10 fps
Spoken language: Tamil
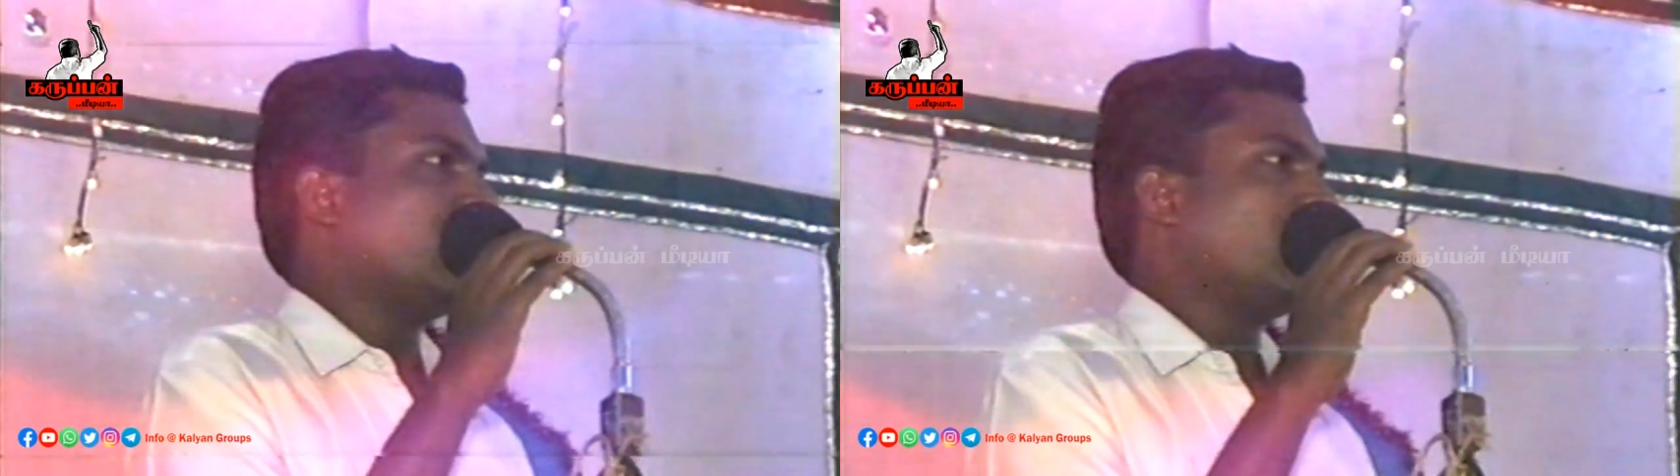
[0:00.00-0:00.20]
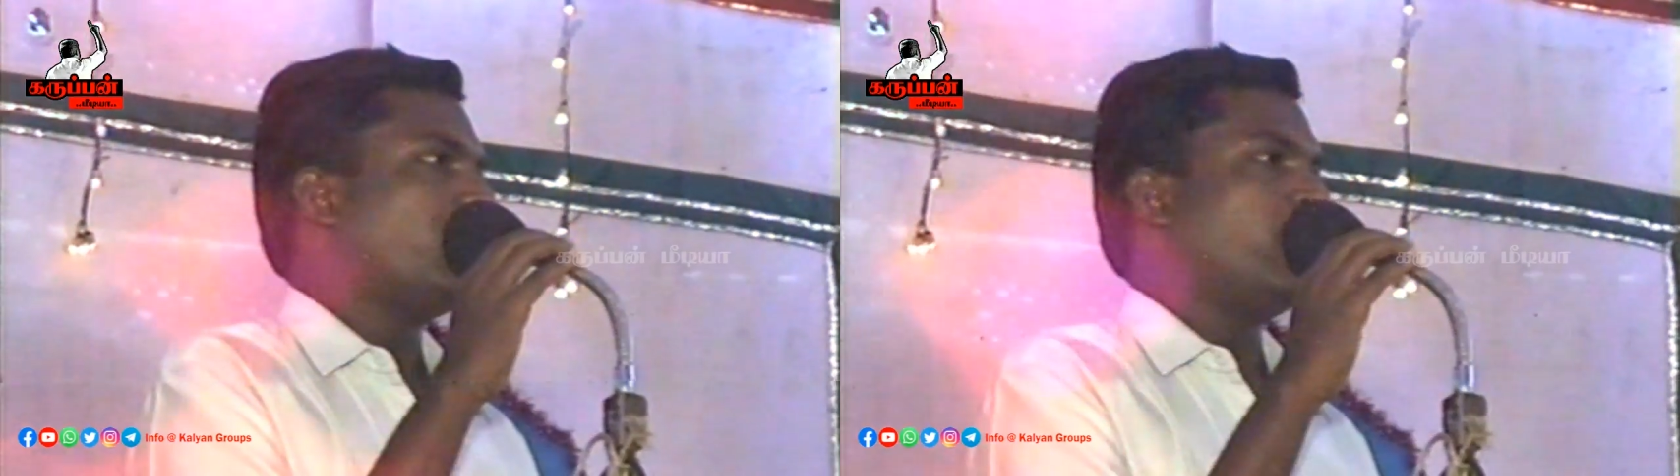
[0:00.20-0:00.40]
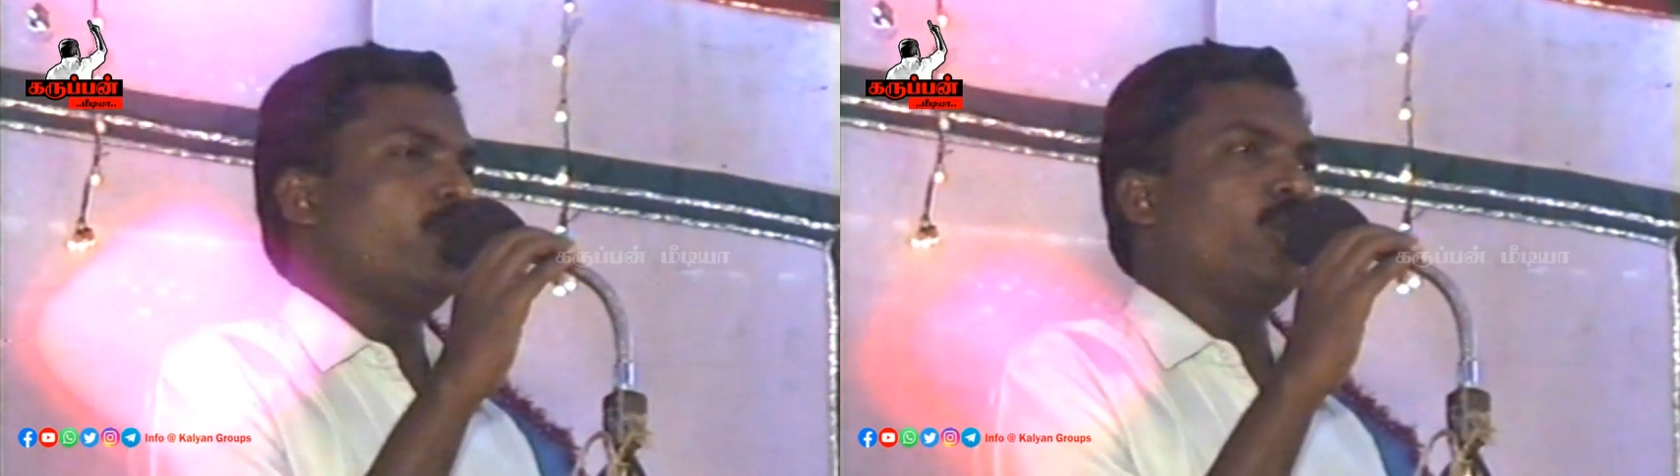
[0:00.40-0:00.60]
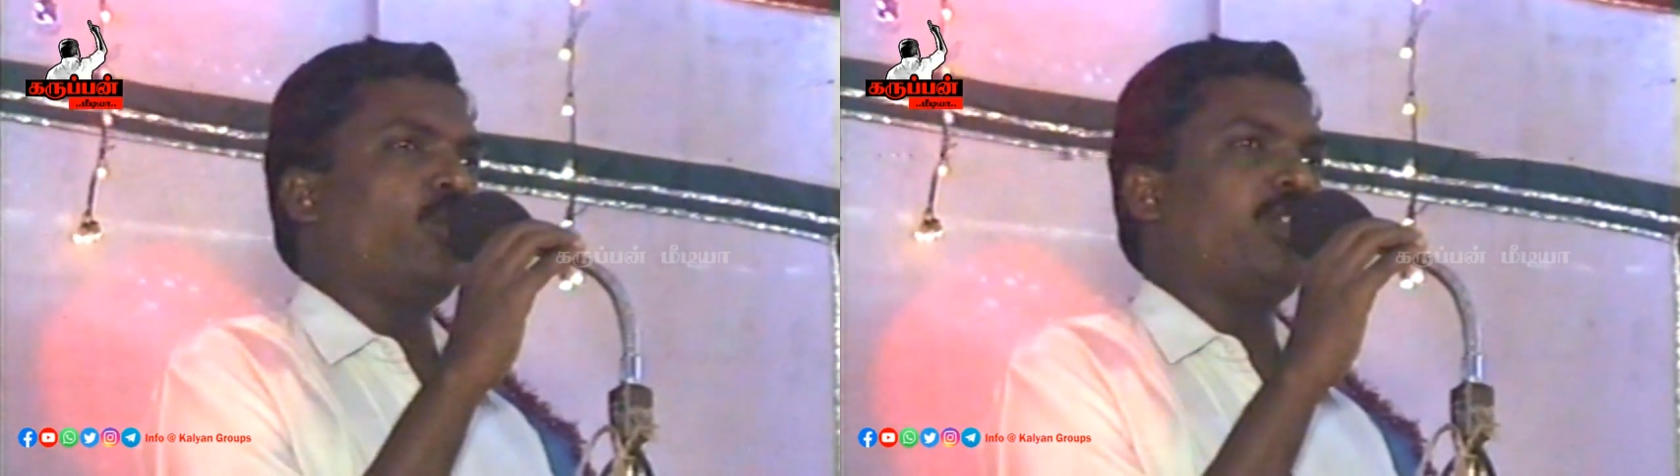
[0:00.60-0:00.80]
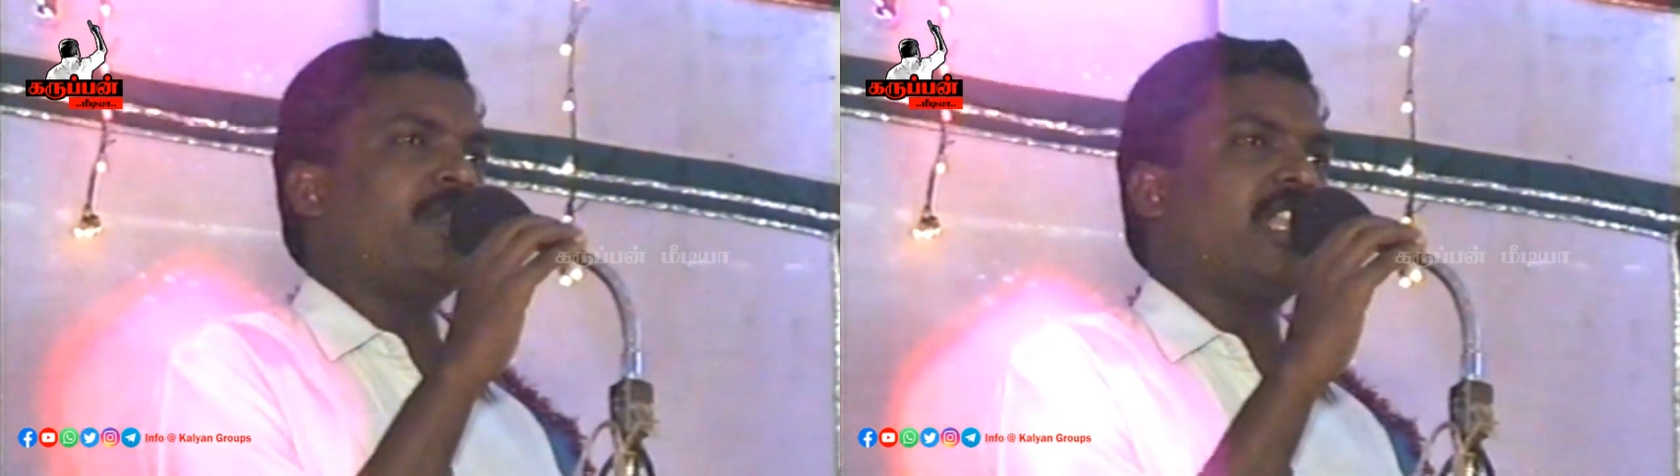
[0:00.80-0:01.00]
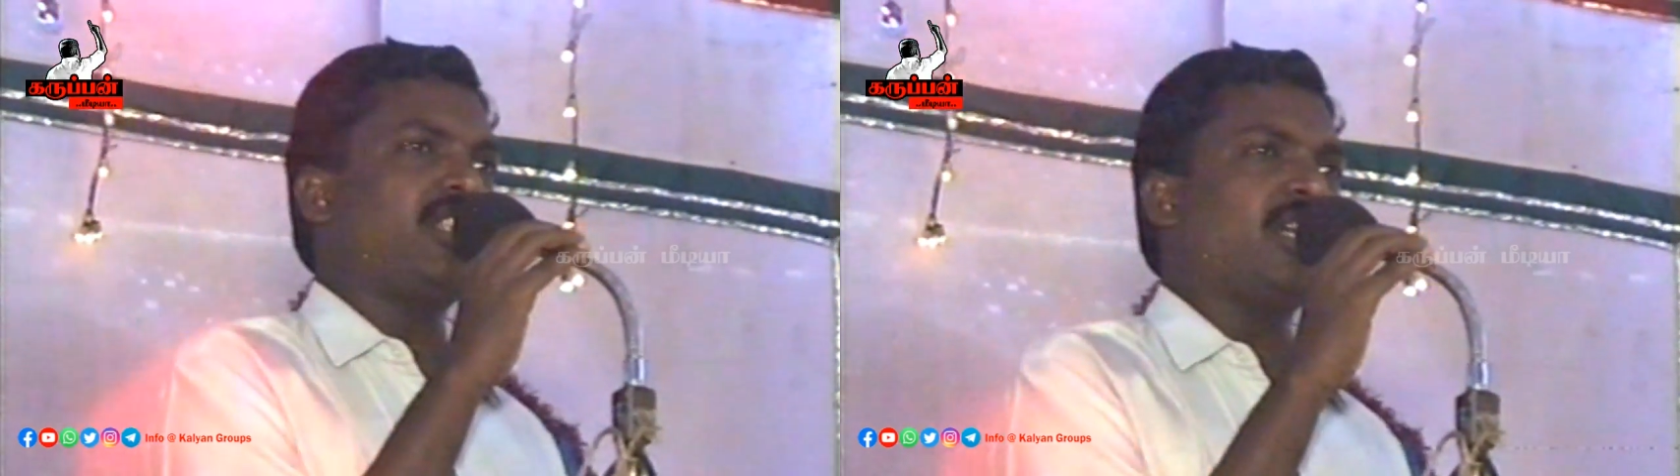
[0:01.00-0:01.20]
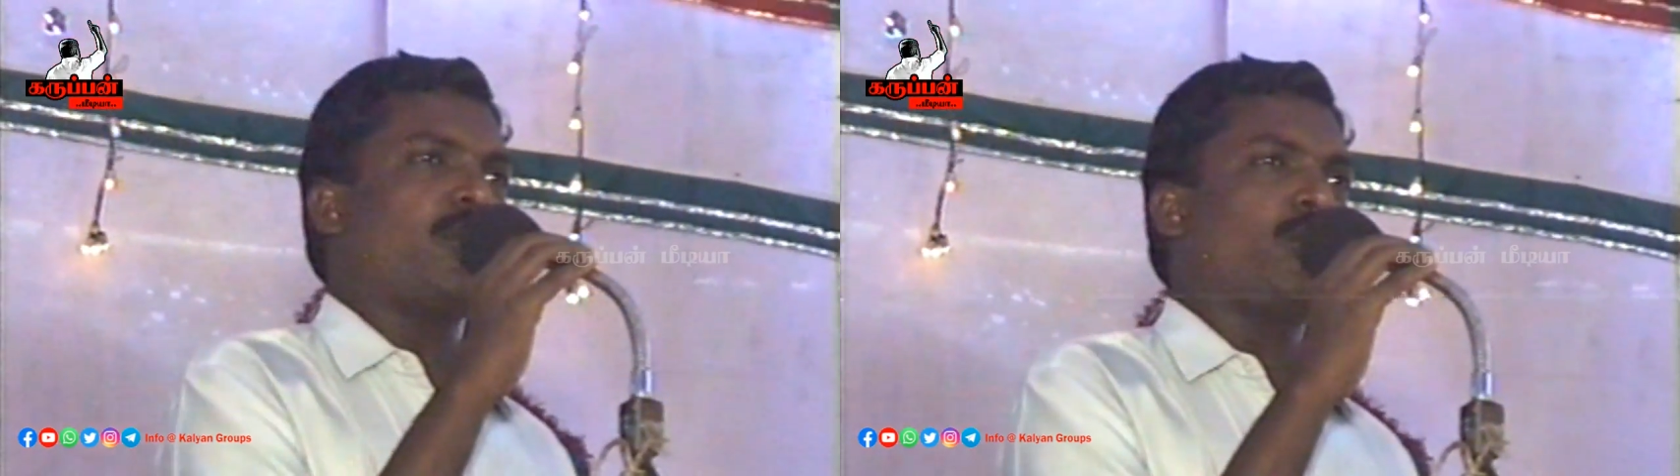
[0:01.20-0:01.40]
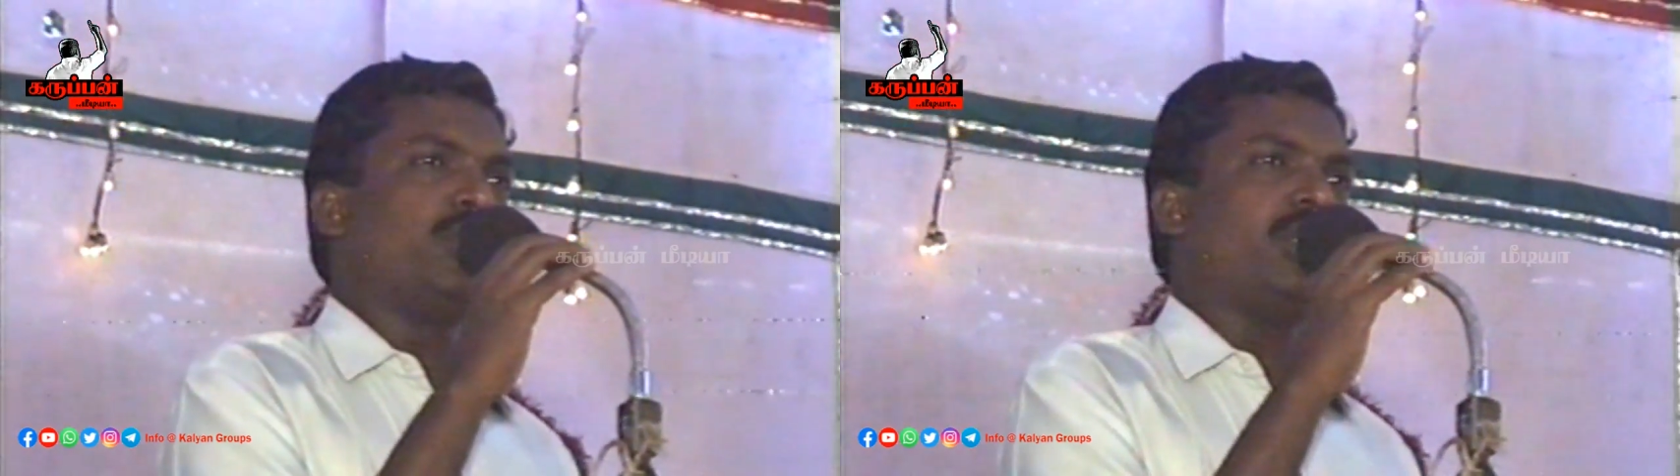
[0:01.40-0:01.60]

பொதுக்கூட்டம் நடத்துகிற போது